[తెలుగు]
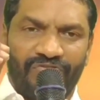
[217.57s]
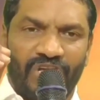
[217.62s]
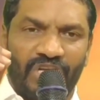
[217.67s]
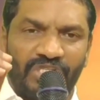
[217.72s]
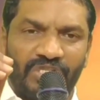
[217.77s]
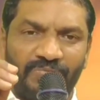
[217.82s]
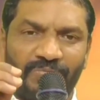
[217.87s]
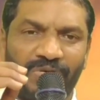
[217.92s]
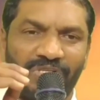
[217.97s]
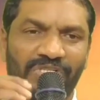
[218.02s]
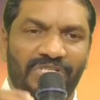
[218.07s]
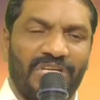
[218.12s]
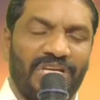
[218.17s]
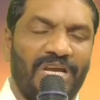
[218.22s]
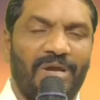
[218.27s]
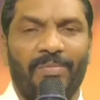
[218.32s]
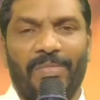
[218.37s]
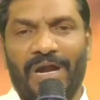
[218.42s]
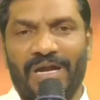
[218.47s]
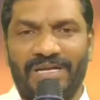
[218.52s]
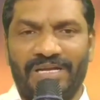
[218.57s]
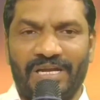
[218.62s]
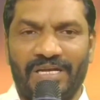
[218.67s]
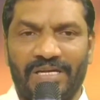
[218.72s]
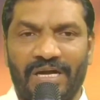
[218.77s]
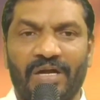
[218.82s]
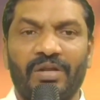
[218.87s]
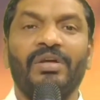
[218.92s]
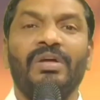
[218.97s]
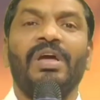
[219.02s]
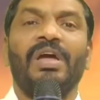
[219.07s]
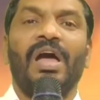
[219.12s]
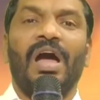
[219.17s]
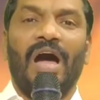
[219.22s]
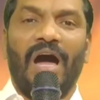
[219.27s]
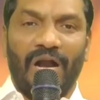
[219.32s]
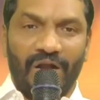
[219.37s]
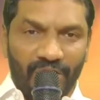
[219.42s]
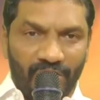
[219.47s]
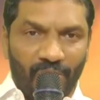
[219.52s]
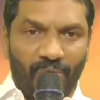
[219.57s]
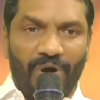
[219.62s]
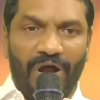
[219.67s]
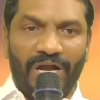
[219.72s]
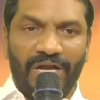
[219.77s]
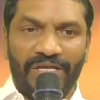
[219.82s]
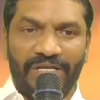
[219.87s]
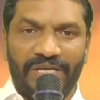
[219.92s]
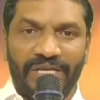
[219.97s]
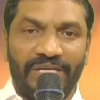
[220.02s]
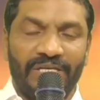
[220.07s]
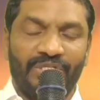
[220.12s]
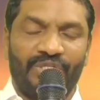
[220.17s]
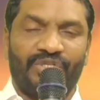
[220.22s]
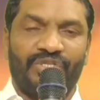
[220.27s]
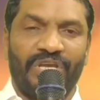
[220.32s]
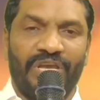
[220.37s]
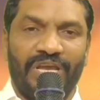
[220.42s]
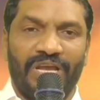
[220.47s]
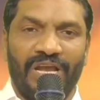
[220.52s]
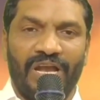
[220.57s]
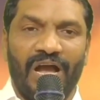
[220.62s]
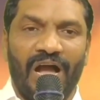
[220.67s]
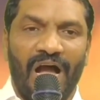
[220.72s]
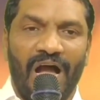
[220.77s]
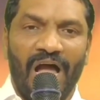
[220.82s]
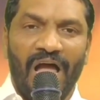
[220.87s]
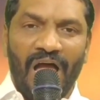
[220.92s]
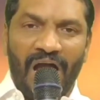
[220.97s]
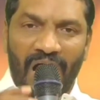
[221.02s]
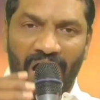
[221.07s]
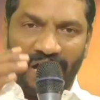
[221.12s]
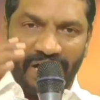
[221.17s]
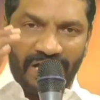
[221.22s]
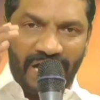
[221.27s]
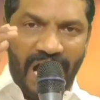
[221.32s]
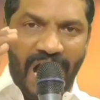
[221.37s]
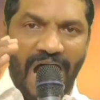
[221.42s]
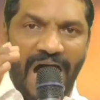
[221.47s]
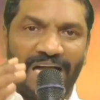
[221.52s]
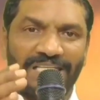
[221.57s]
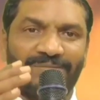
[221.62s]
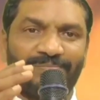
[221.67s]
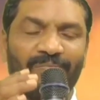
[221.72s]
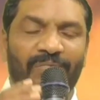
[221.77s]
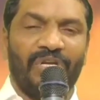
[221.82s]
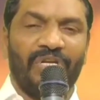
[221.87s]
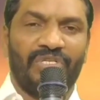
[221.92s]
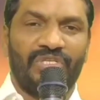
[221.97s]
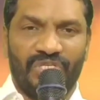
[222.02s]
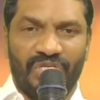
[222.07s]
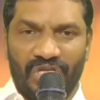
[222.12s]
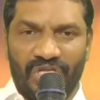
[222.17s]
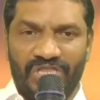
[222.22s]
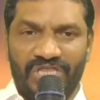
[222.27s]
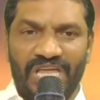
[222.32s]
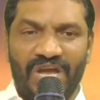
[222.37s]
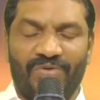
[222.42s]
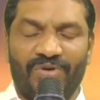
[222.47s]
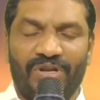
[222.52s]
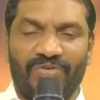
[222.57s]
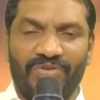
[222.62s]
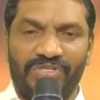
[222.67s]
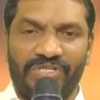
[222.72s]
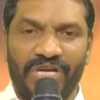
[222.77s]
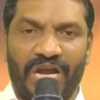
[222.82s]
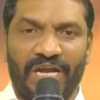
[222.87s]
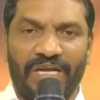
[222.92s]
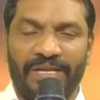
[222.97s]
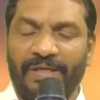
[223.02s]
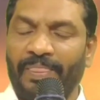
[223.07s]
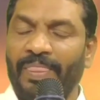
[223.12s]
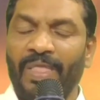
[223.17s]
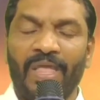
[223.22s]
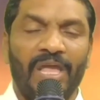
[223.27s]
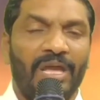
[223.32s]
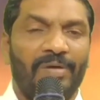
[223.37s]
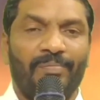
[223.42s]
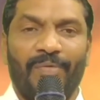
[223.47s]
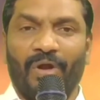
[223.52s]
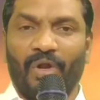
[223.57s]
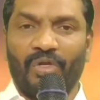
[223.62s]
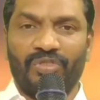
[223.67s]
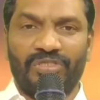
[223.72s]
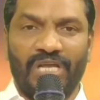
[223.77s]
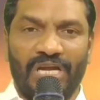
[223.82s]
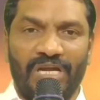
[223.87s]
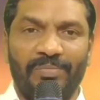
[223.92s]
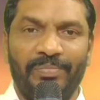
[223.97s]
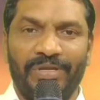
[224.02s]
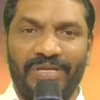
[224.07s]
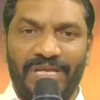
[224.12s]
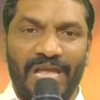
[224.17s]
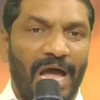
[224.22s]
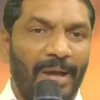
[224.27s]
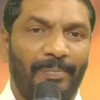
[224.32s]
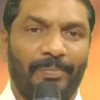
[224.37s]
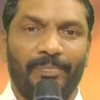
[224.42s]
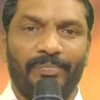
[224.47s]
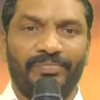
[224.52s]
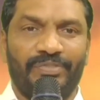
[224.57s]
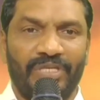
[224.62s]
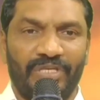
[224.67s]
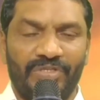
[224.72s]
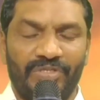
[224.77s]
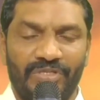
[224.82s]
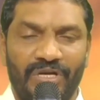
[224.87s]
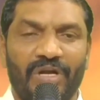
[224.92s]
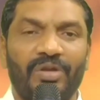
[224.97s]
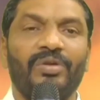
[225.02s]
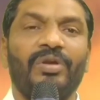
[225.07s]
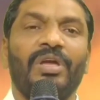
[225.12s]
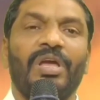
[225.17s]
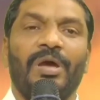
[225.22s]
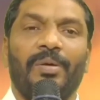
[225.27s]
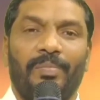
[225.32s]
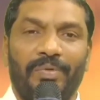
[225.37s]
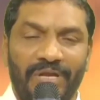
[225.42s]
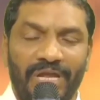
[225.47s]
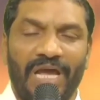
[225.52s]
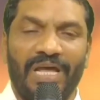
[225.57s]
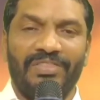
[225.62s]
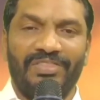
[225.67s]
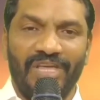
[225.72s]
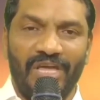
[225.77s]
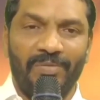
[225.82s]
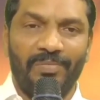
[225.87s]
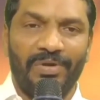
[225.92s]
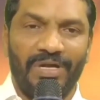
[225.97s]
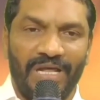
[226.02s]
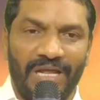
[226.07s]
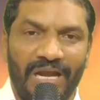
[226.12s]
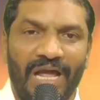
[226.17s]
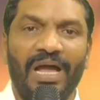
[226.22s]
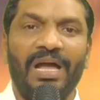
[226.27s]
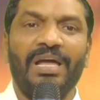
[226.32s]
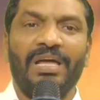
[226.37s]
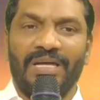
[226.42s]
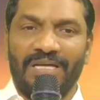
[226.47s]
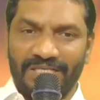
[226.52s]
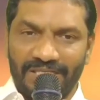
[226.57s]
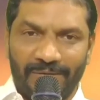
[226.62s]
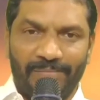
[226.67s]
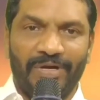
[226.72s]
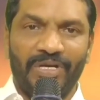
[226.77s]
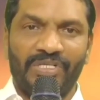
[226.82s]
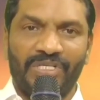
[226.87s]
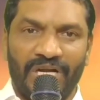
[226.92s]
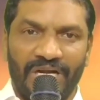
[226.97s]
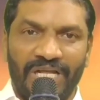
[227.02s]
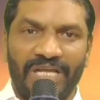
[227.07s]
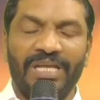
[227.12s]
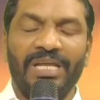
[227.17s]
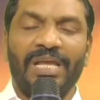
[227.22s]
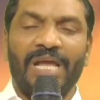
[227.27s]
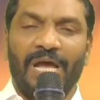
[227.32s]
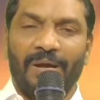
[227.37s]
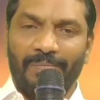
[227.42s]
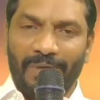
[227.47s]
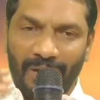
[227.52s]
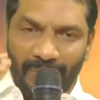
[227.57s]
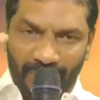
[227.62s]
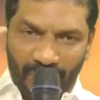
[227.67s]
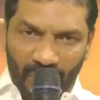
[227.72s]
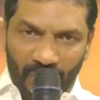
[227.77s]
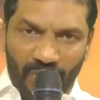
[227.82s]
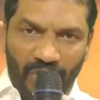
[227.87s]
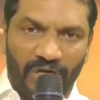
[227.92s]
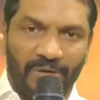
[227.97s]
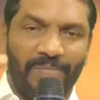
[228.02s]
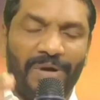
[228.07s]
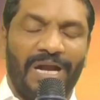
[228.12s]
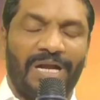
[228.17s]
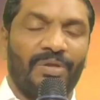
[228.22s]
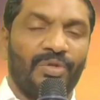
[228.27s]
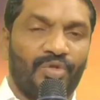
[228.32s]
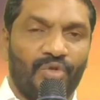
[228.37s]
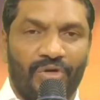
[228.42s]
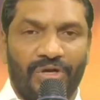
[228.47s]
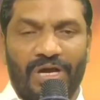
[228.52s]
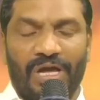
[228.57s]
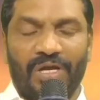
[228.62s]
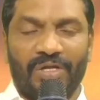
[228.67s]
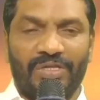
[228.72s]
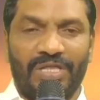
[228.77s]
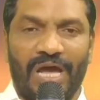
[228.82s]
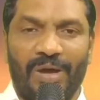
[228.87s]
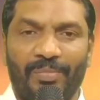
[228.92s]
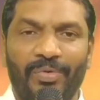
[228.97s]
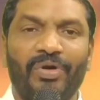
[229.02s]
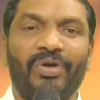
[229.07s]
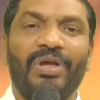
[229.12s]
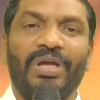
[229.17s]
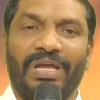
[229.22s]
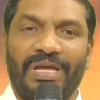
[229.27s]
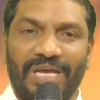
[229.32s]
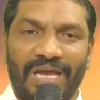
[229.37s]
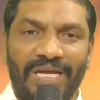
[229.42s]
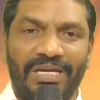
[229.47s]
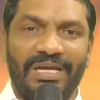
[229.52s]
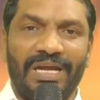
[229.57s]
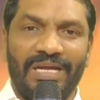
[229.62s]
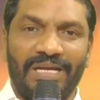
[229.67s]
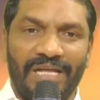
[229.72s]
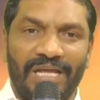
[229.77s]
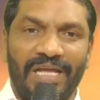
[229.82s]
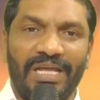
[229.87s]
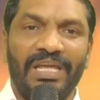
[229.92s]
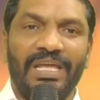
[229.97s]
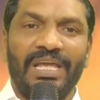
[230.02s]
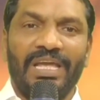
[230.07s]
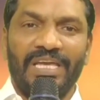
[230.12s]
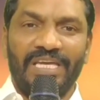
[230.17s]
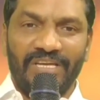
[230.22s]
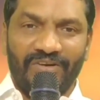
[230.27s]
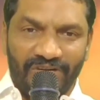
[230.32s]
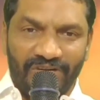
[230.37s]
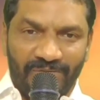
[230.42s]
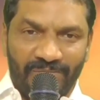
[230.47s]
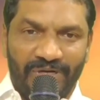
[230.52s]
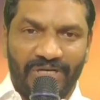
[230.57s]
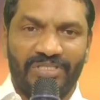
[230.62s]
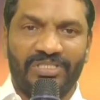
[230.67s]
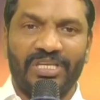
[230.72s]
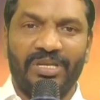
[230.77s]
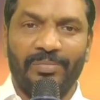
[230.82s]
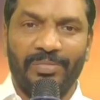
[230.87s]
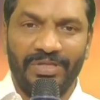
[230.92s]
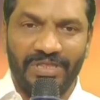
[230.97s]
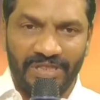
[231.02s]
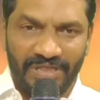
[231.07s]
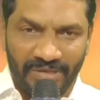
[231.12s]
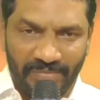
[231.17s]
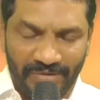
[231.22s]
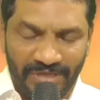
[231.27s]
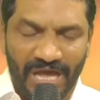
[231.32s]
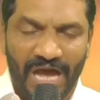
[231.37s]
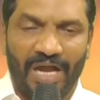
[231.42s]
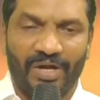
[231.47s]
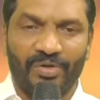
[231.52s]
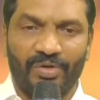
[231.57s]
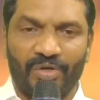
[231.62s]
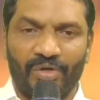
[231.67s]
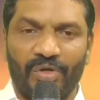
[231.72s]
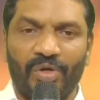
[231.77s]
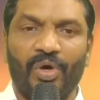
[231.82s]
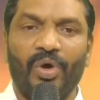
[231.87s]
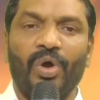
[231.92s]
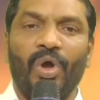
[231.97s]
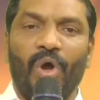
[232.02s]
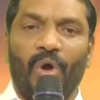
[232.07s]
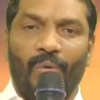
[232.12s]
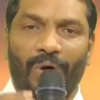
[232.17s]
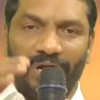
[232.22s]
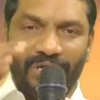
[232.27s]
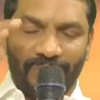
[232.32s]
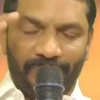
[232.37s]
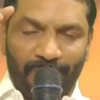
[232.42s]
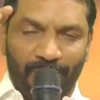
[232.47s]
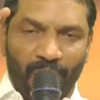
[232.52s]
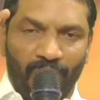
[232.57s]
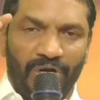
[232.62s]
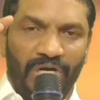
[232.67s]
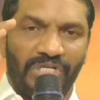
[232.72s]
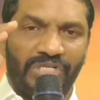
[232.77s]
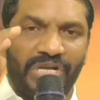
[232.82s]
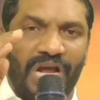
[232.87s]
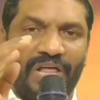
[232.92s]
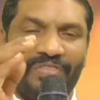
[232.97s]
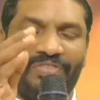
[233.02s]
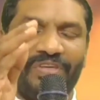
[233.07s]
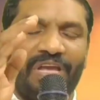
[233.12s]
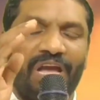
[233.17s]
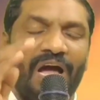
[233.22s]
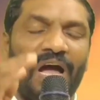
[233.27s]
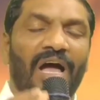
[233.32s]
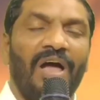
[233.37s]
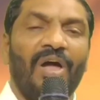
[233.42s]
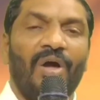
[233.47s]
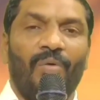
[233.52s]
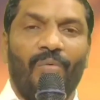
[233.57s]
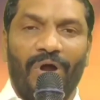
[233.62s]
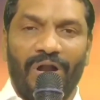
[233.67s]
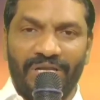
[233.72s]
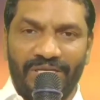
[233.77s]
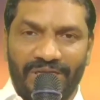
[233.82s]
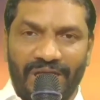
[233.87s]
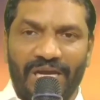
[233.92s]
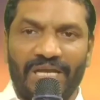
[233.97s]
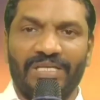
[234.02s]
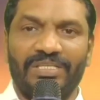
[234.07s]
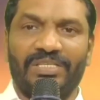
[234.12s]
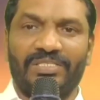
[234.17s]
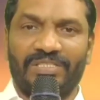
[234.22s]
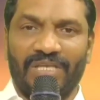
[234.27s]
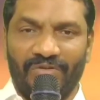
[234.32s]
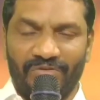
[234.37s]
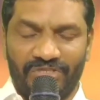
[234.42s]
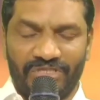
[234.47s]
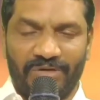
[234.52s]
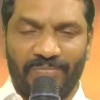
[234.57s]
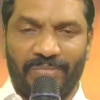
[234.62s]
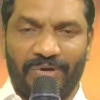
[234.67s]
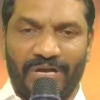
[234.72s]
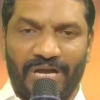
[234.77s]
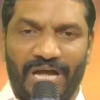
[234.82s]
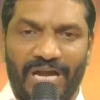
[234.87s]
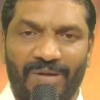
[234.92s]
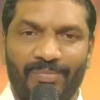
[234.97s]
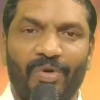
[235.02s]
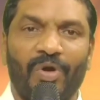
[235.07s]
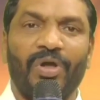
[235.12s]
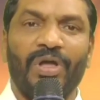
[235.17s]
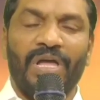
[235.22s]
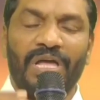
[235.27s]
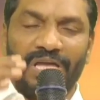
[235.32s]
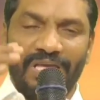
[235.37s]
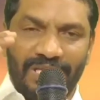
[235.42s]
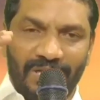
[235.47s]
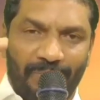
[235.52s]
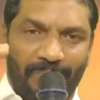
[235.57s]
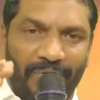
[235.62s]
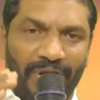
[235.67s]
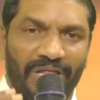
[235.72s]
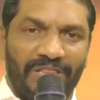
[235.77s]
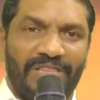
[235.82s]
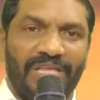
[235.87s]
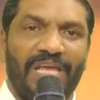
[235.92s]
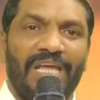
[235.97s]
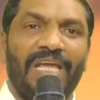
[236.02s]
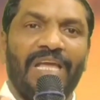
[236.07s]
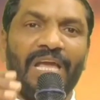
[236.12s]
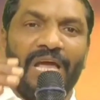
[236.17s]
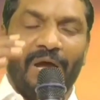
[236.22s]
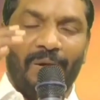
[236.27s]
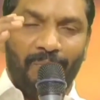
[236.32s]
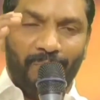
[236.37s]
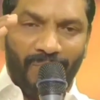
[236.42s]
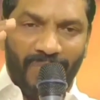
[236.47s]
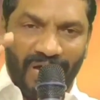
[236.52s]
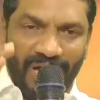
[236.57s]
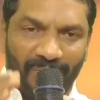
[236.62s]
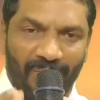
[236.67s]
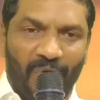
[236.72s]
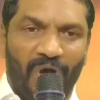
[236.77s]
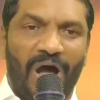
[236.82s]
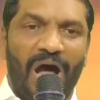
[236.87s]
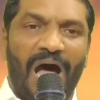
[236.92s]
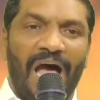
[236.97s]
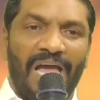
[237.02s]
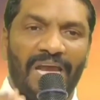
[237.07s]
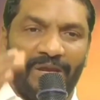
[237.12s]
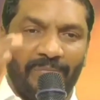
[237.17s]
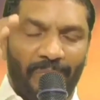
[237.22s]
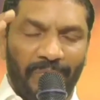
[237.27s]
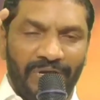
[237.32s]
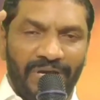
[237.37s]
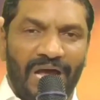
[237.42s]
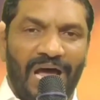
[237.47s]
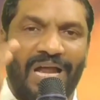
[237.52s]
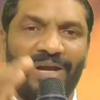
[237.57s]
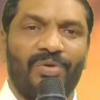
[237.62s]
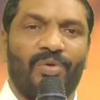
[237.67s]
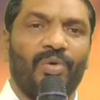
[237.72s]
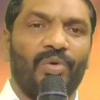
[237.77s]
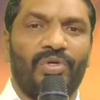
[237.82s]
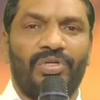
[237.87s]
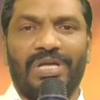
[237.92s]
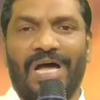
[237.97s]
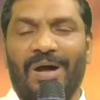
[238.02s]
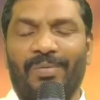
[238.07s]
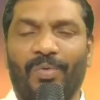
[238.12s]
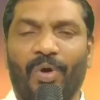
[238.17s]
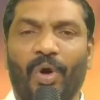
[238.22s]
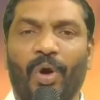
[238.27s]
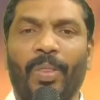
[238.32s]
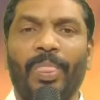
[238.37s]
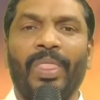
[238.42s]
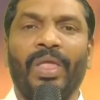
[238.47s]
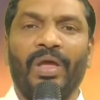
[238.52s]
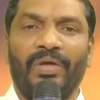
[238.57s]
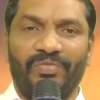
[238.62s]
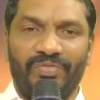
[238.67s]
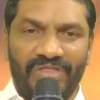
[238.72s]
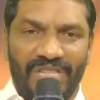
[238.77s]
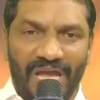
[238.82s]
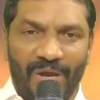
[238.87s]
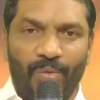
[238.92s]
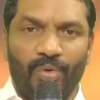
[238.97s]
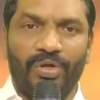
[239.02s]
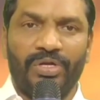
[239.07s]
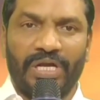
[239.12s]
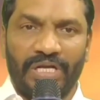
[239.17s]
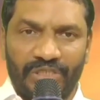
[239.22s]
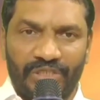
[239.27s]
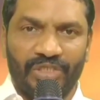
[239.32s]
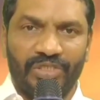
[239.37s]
ఎంత స్పష్టంగా మాట్లాడినాడు అడుగువానికి నిశ్చయంగా ఆయన ఆత్మనిచ్చే దేవుడు విషయాన్ని మరొకసారి నేను మీకు జ్ఞాపకం చేస్తున్నాను ప్రియా దేని బిడ్డారా గమనించండి బైబిల్ ఒక మాట చూడగలుగుతాము ఏంటంటే ఎవరి మనిషిని మీద ఆనుకును వానికి పూర్ణ శాంతిగా వాడిని కలగజేసి సెలవిచ్చిన ప్రకారము ఎప్పుడైతే మనము ఆయన పైన ఆనుకుంటామో దేవుడు